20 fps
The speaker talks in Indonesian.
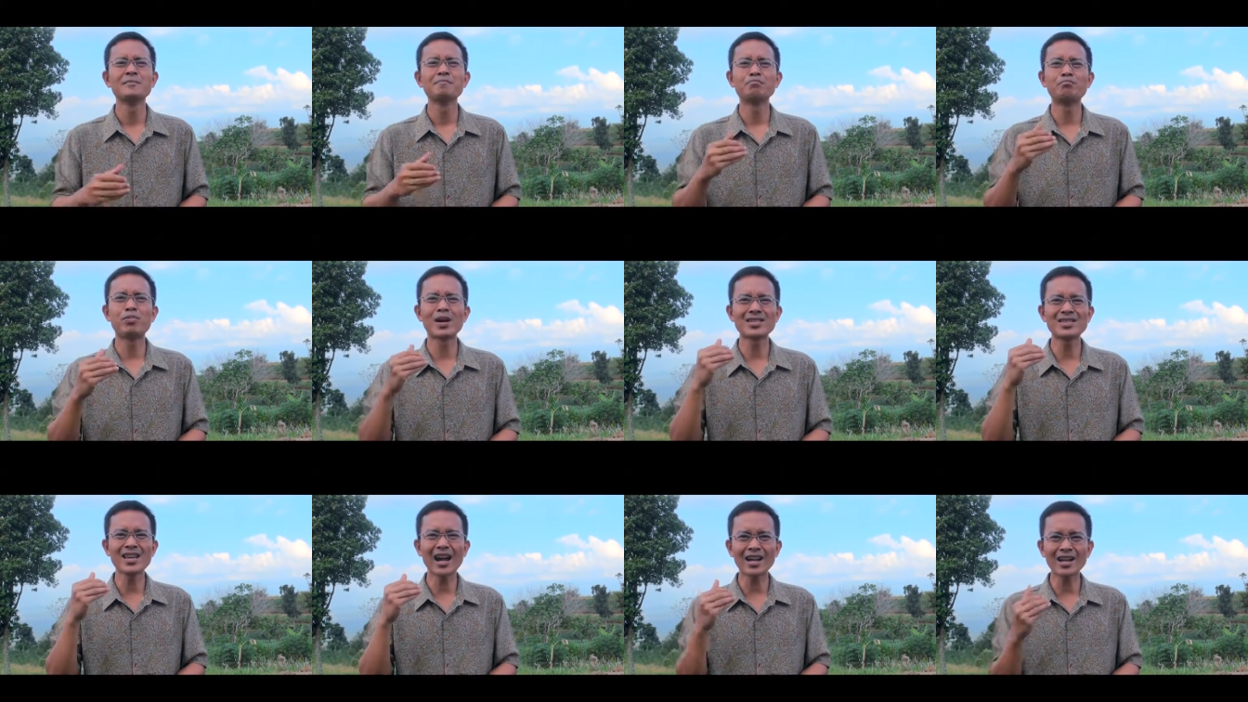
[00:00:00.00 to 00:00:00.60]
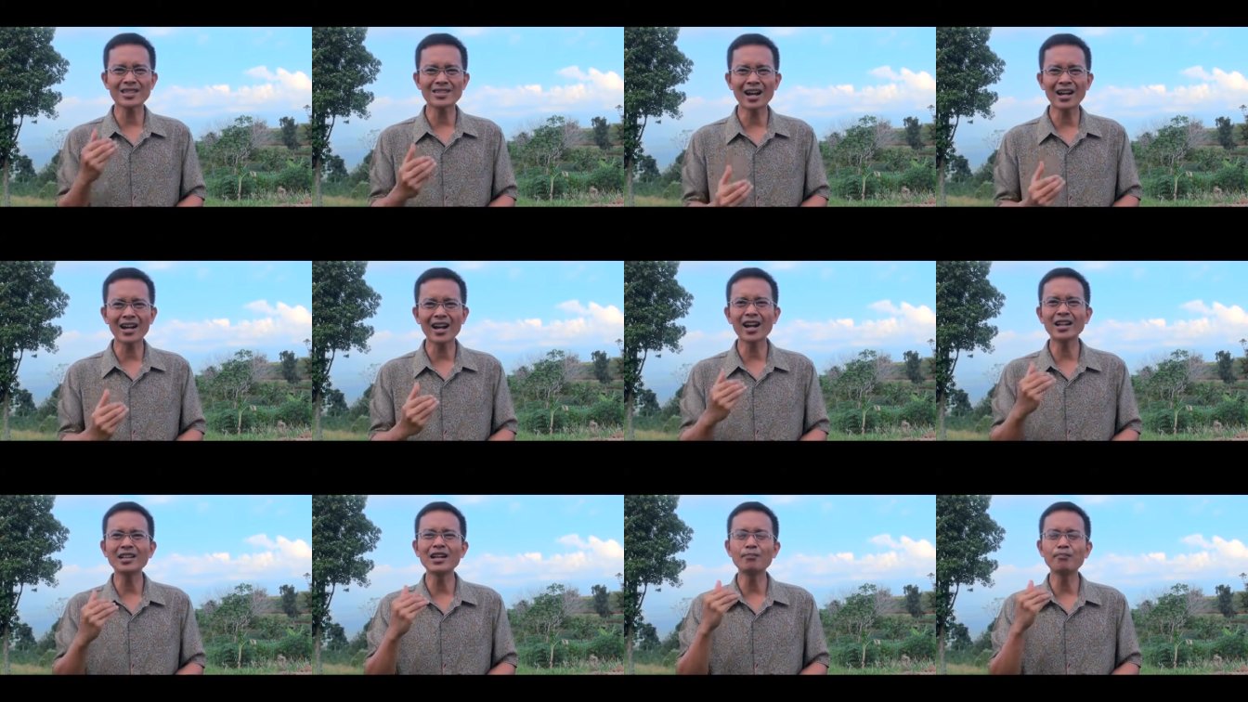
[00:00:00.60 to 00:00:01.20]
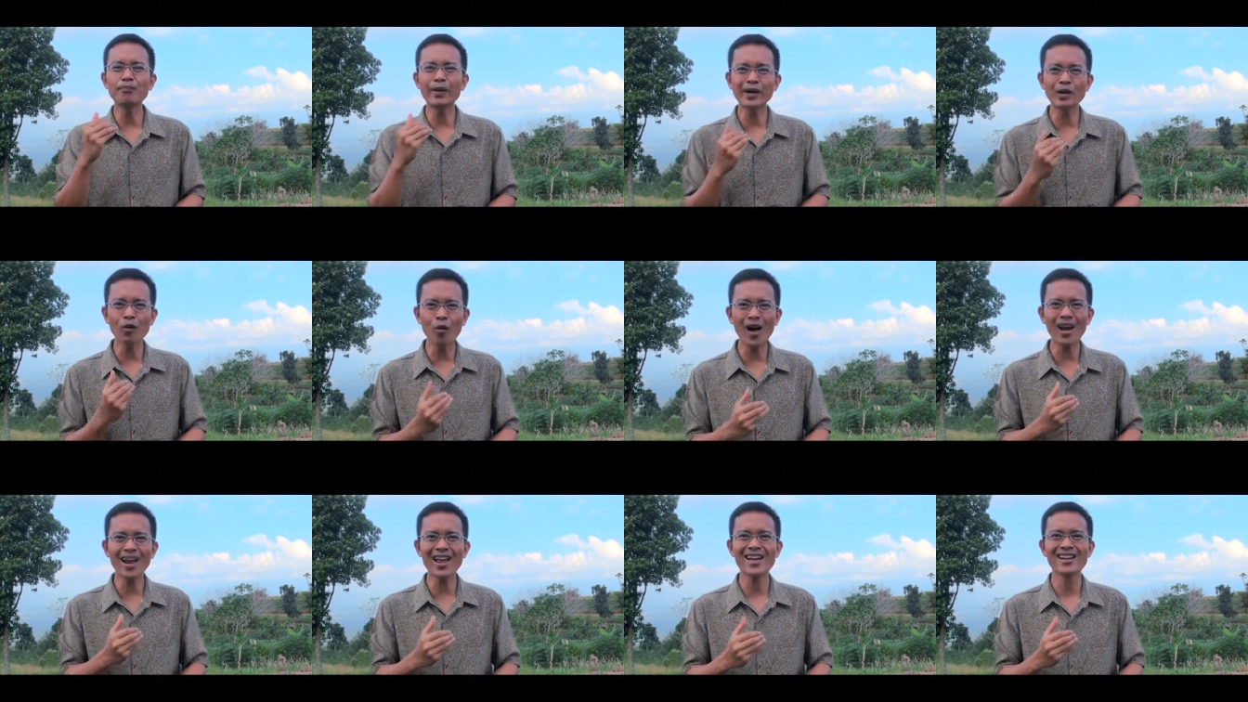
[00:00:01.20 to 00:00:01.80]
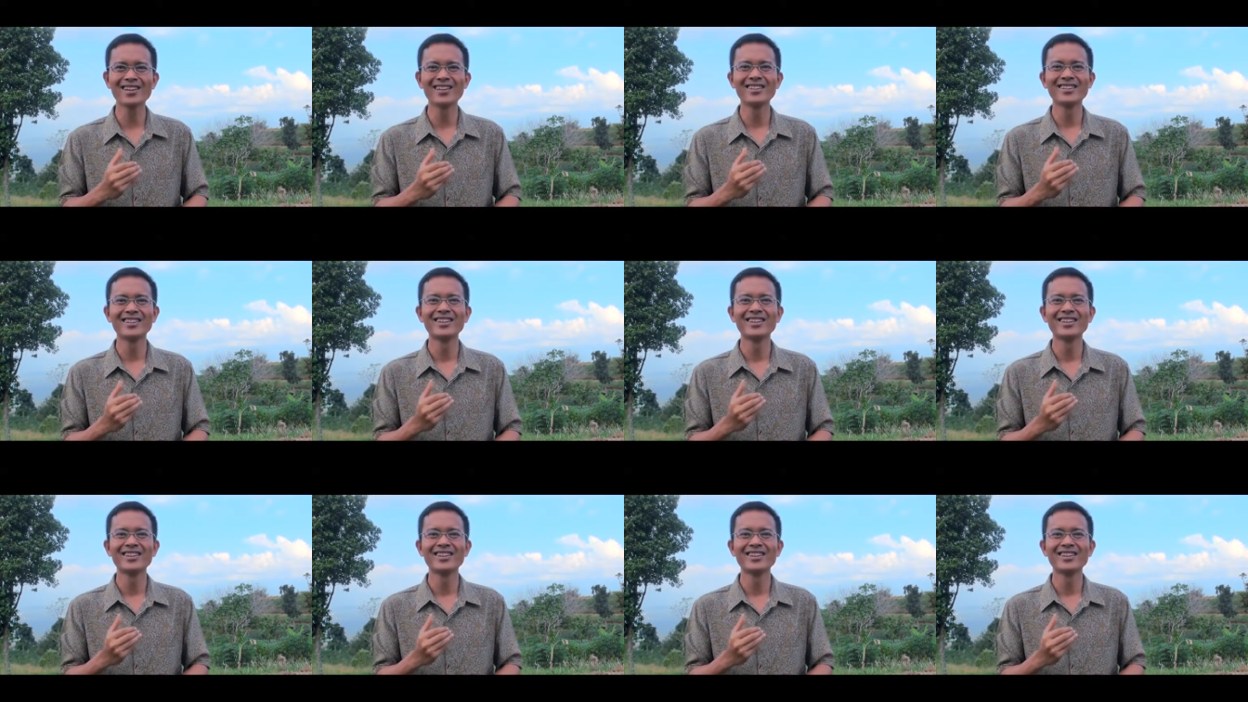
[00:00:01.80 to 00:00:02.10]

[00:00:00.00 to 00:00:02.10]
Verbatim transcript: Berjaga-jagalah dan berdoalah.